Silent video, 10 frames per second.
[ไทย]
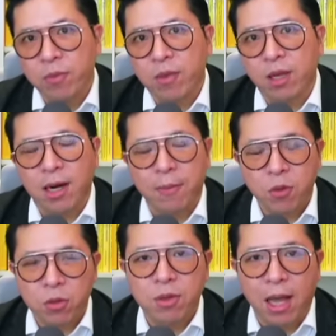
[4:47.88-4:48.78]
นะครับย
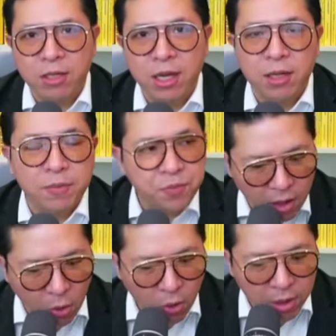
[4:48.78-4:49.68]
กตัวอย่างเช่น
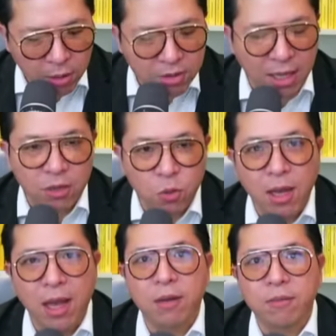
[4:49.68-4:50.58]
คนที่เขาจัดตู้
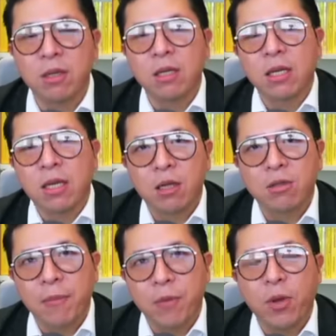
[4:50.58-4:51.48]
เย็นแล้ว
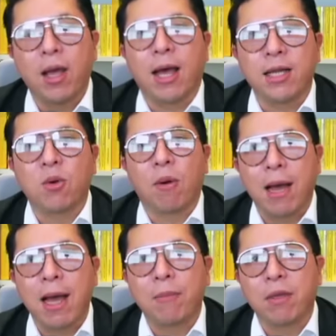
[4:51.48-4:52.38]
เต็มไปด้วยอาหารสุข
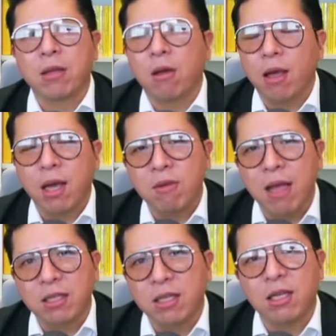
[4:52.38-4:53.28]
ภาพเนี่ยต่อให้เขาอ
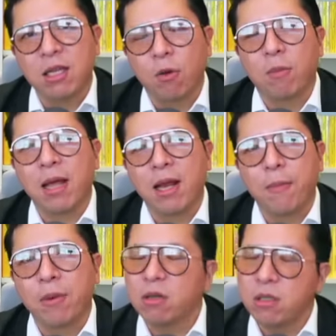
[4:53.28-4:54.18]
ยากจะกินขนมแค่ไหน
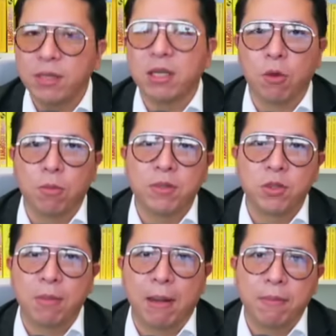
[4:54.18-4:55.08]
มันก็จะเป็นขนม
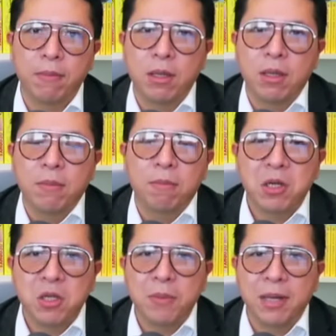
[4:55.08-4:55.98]
แบบมั
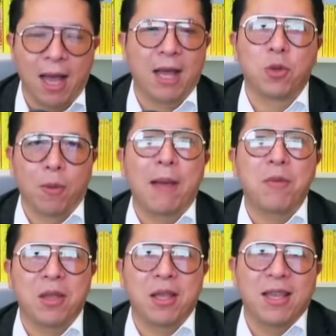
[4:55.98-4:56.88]
นก็จะเป็นอาหารสุขภาพอ
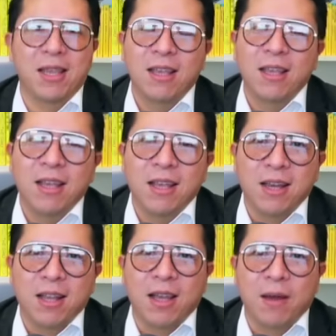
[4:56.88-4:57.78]
ยู่ดี
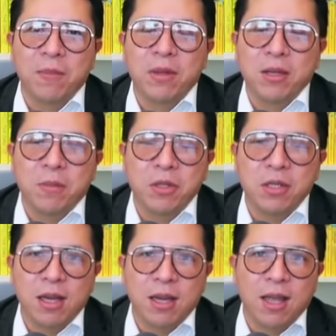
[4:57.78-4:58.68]
นะครับ เพราะ
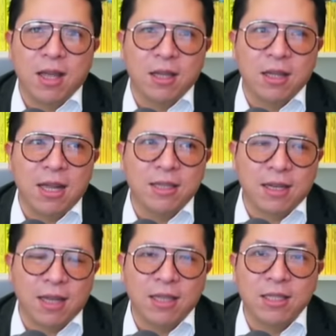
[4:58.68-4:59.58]
ฉะนั้นเนี่ยการจั
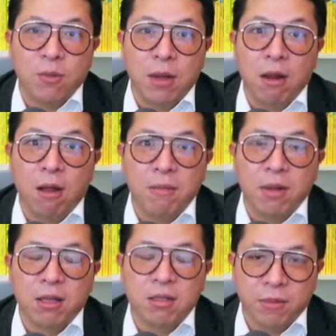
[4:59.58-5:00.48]
ดการสิ่งแวดล้อม
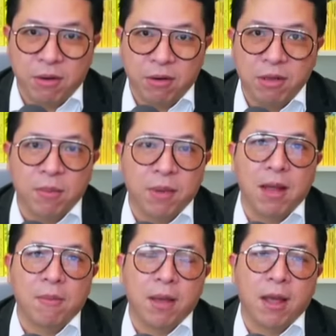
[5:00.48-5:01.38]
เนี่ยจึงเรื่องสำ
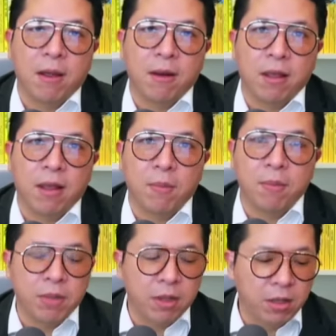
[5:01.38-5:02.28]
คัญมากนะครับ
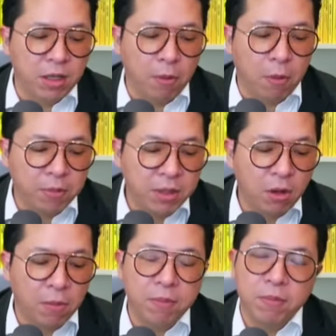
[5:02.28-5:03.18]
หรือหรือผมเพิ่ง
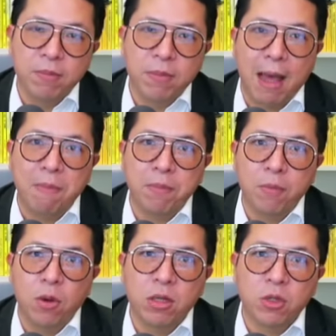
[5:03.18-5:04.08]
ลบแอป
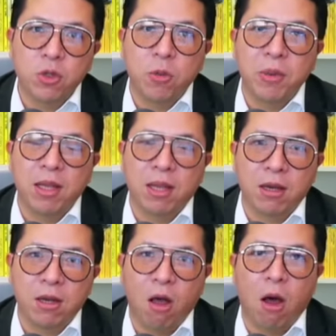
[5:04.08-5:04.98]
พวกโซเชียลมีเดีย
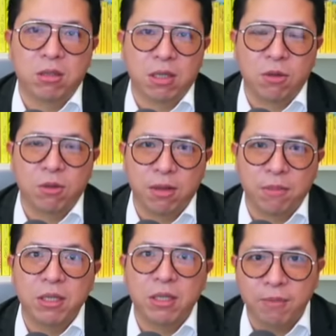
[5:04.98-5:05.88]
ออกจากโทรศัพ
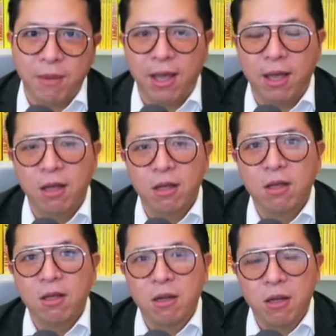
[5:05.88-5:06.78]
ท์มือถือไปอ่ะ
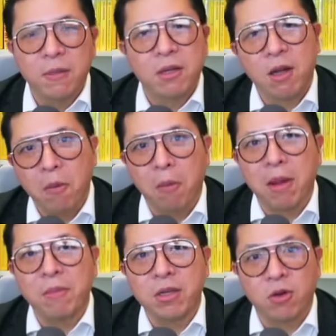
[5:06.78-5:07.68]
เออมันก็ทำให้ผม
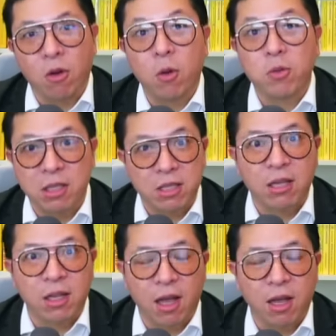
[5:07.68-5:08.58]
เล่นมือถือน้อยลงจริงๆ
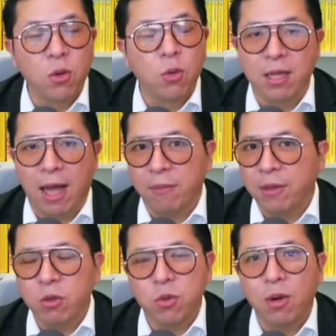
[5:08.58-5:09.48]
เลยนะฮะดูจากไม่
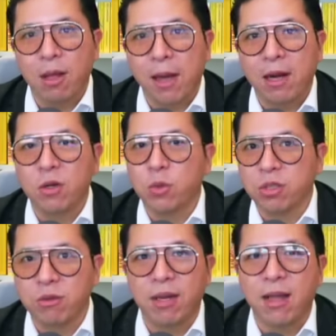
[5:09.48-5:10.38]
ต้องดูอะไรมากเลยดู
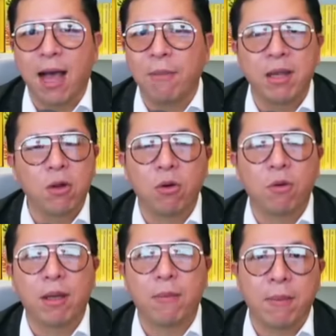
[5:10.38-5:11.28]
สกรีนไทม์นี่ลดล
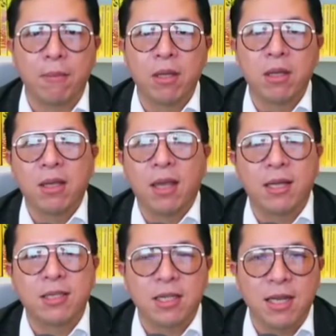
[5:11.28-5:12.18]
งไปแบบเห็
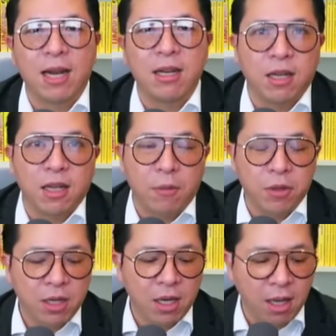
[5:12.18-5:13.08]
นชัดๆเลยนะครับเพ
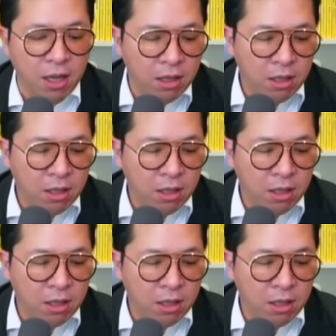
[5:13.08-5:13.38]
ราะฉะนั้นเนี่ย